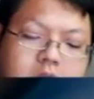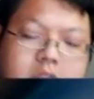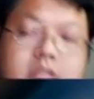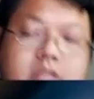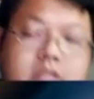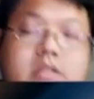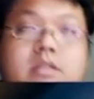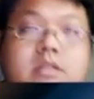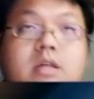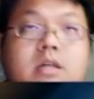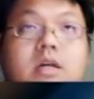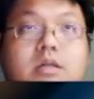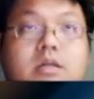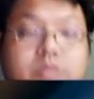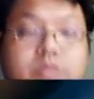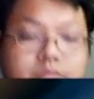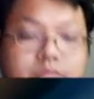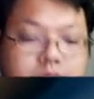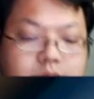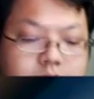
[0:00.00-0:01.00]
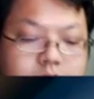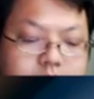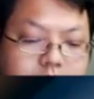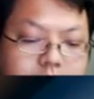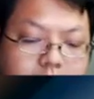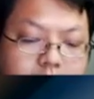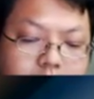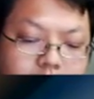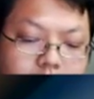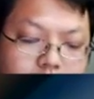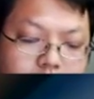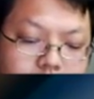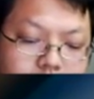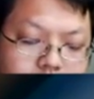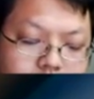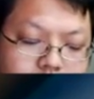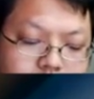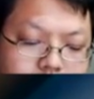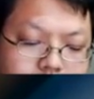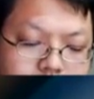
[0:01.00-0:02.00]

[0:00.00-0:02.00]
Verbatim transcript: 一四二除三哈，